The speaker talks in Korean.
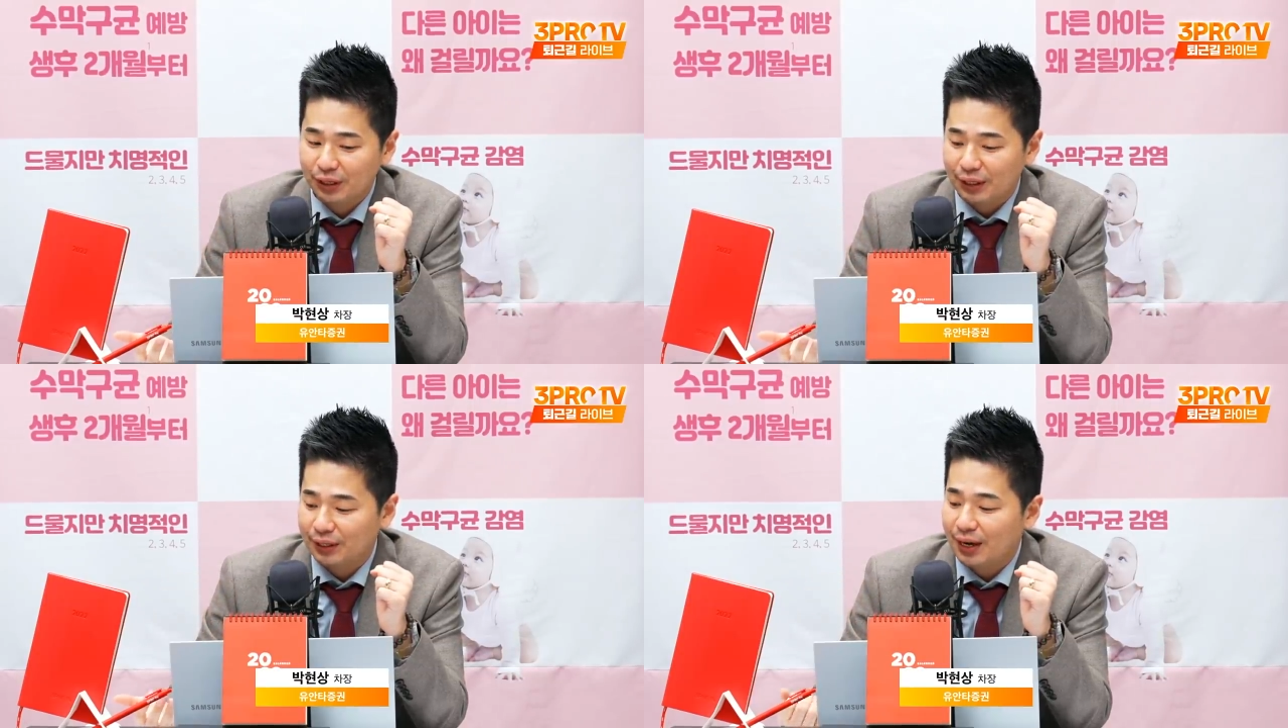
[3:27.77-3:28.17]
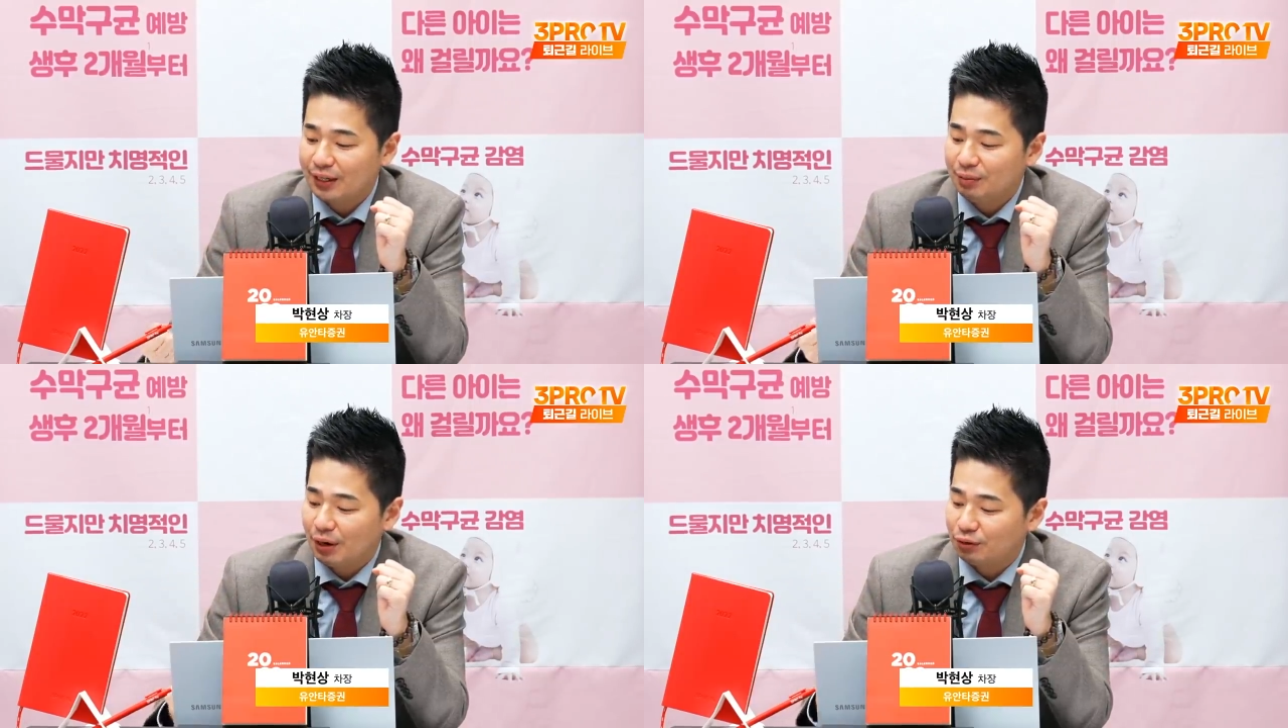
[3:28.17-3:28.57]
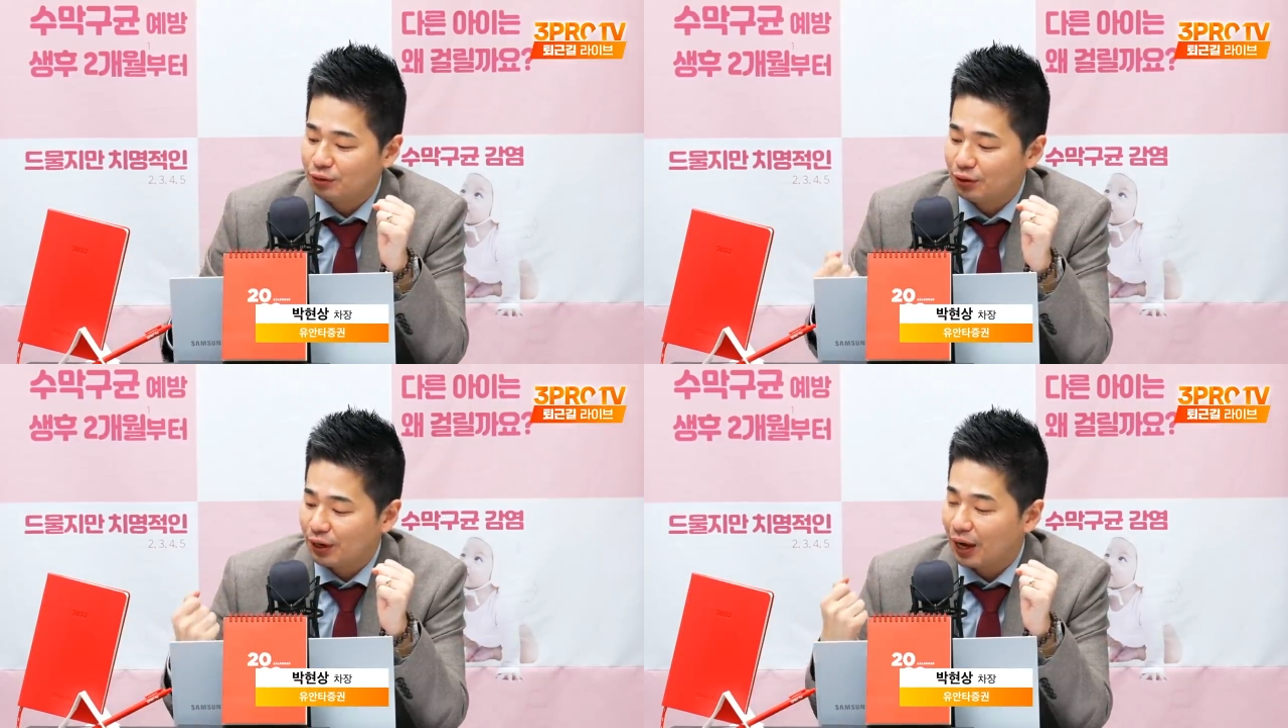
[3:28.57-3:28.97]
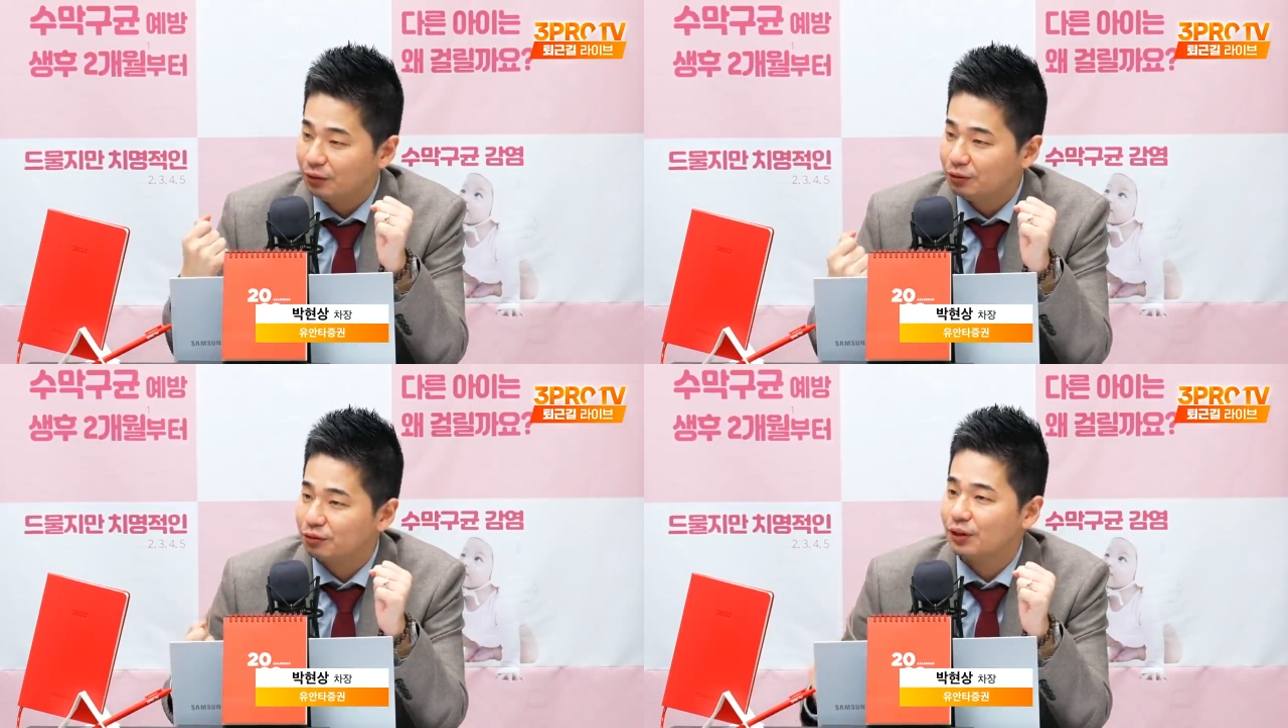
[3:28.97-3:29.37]
기간이 매수 전환을
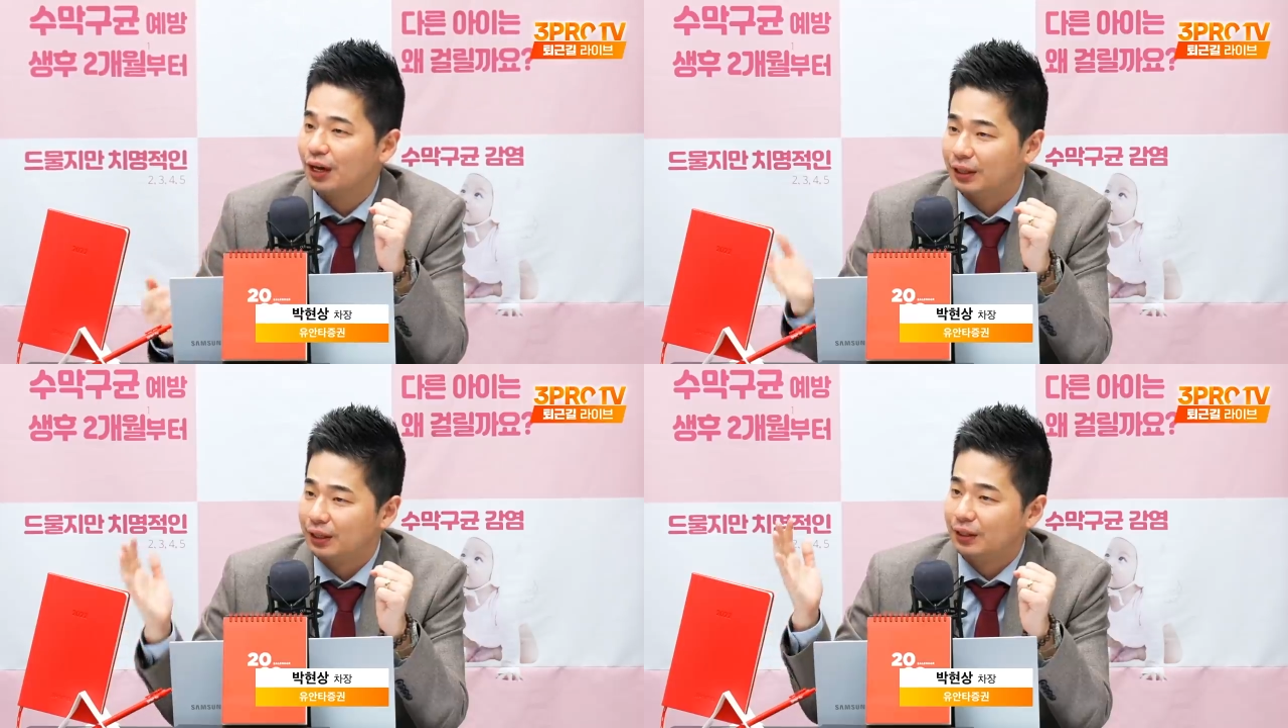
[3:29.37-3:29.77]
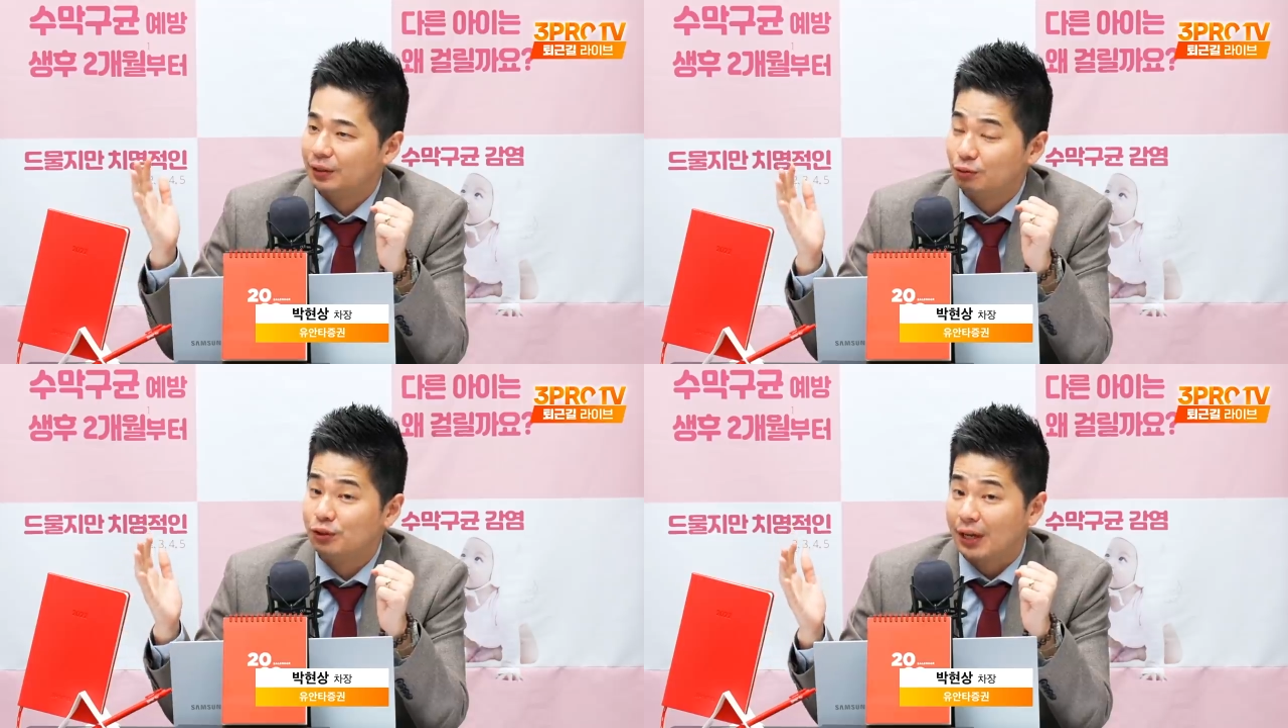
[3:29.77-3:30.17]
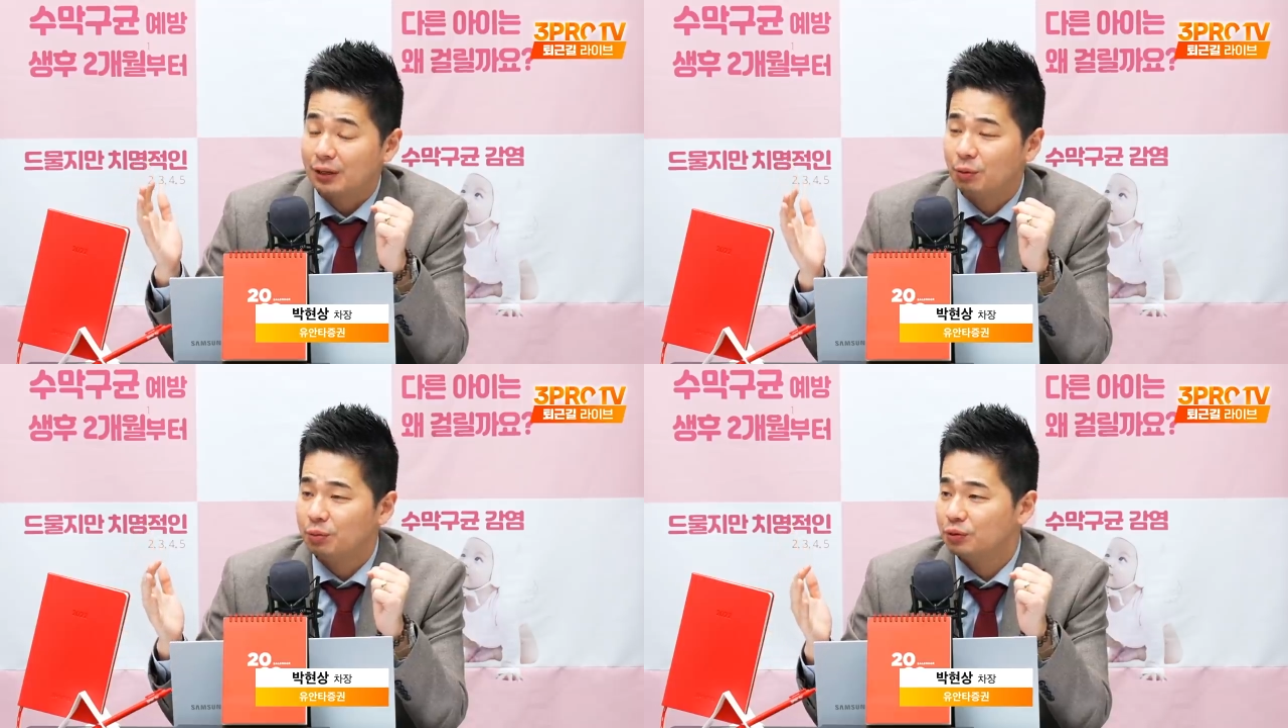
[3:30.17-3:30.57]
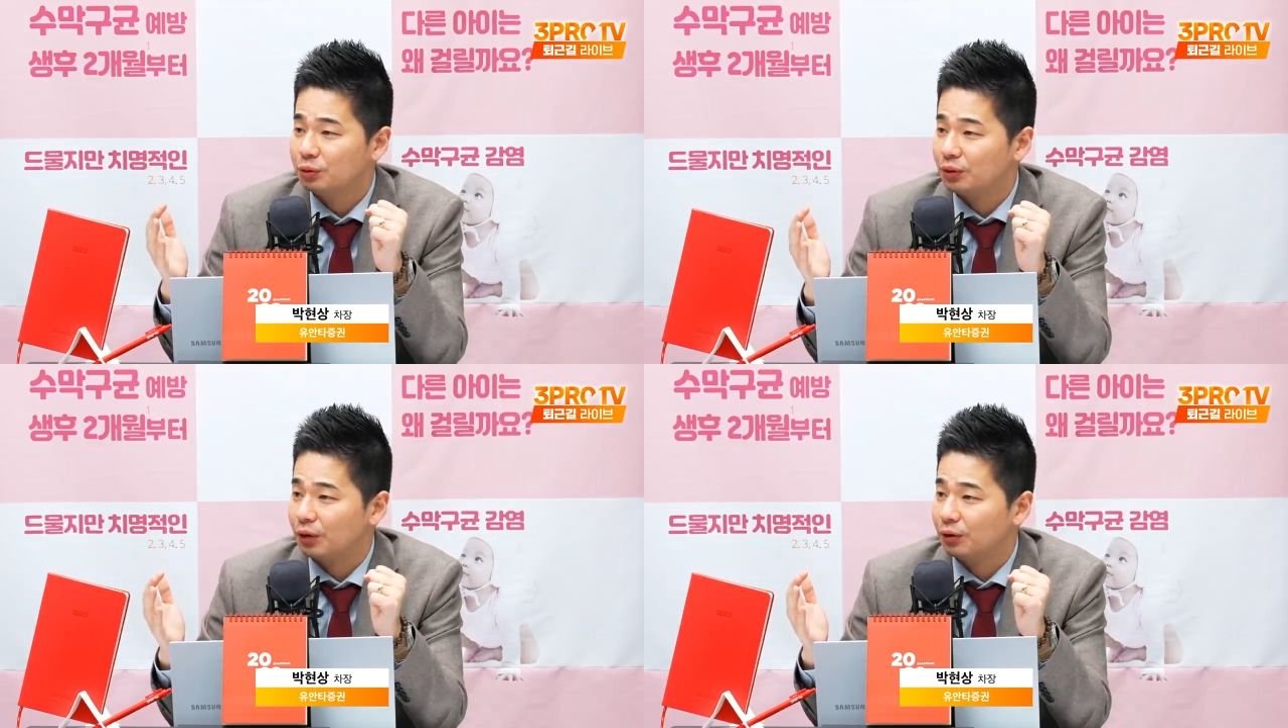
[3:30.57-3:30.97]
하는 순간 2시 45분
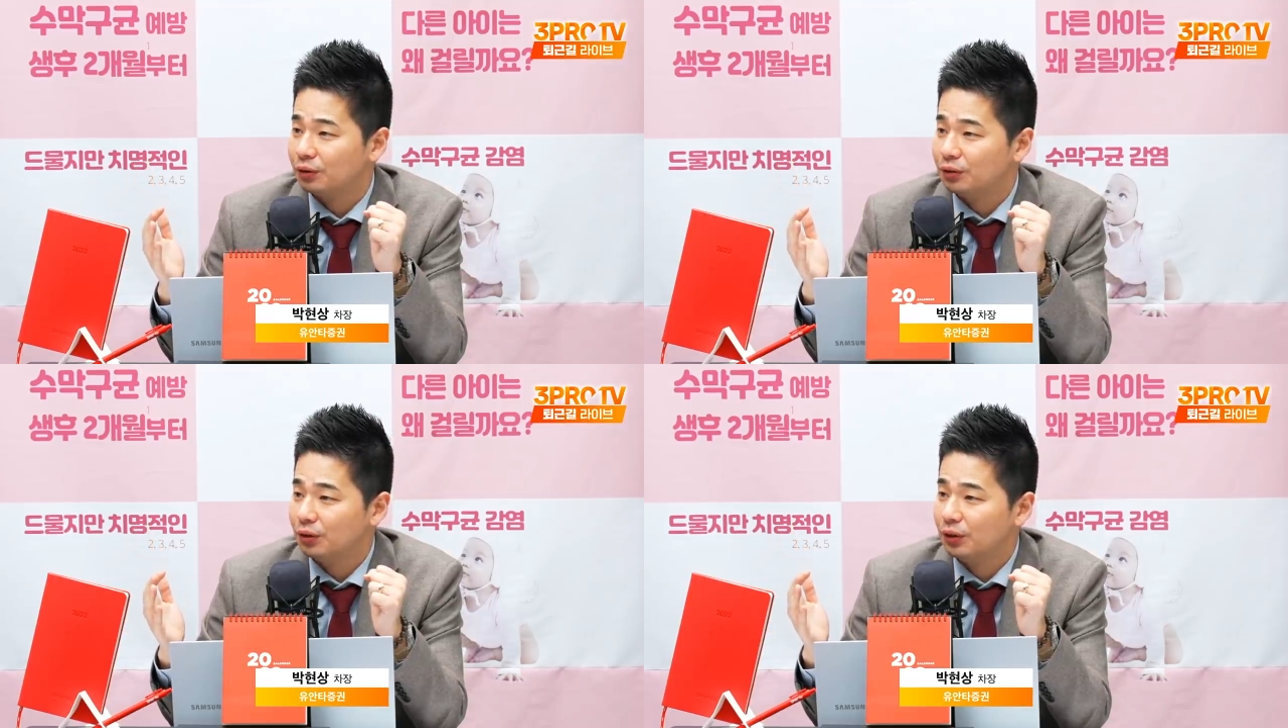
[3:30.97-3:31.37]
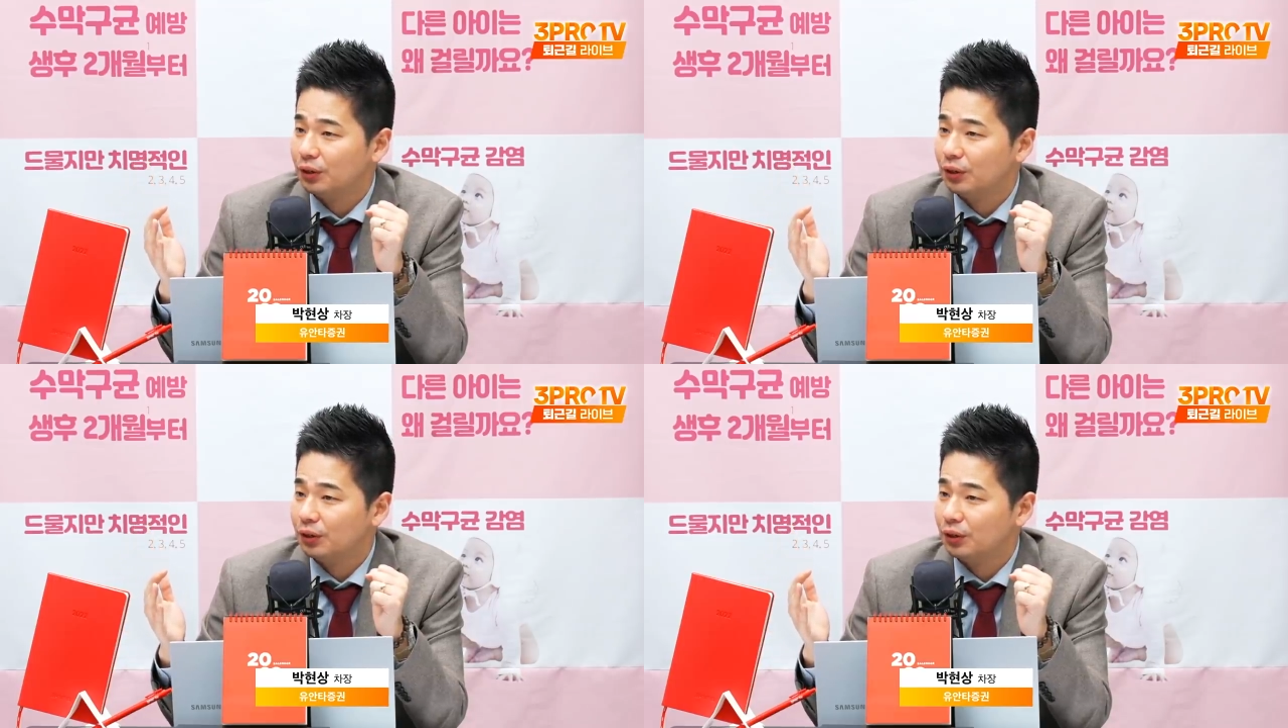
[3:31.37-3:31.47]
정도 됐거든요.